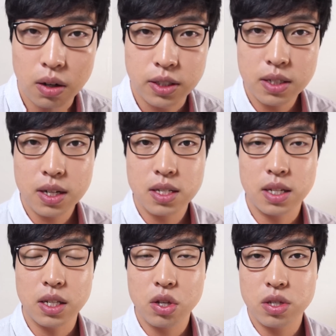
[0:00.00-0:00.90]

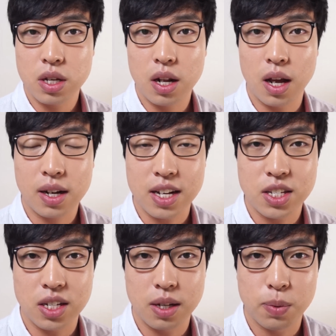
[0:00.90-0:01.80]
지금까지 인터스텔라
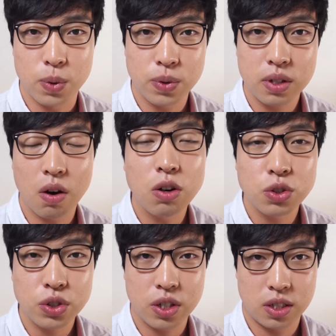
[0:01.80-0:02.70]
같이 본
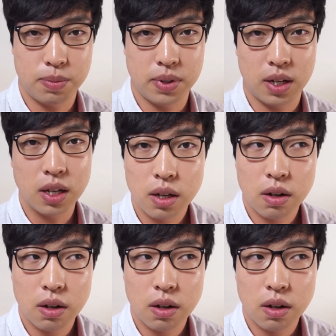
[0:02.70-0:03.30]
엉준이었습니다.